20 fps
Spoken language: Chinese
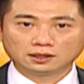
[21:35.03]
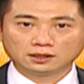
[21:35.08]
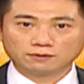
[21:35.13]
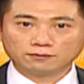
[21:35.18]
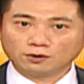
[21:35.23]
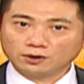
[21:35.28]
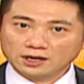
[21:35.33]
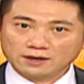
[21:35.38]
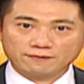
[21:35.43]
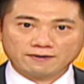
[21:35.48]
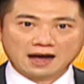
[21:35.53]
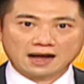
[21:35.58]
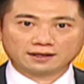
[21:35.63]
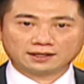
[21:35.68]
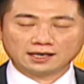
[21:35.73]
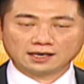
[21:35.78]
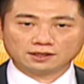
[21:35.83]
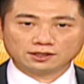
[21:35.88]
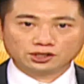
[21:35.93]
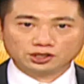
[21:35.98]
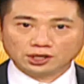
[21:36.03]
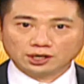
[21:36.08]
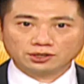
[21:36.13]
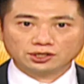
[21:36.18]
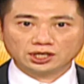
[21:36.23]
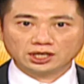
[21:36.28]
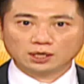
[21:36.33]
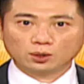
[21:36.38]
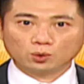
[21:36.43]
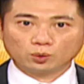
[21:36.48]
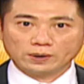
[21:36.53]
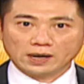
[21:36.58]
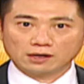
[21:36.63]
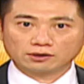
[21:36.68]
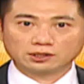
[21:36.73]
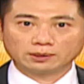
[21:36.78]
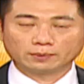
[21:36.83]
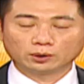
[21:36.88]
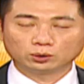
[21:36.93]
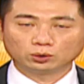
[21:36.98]
风力发电、生技的股票
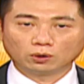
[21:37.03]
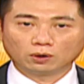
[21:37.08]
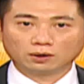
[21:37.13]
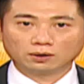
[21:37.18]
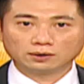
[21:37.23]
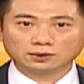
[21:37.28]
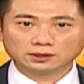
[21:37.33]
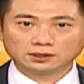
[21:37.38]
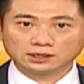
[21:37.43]
这么多，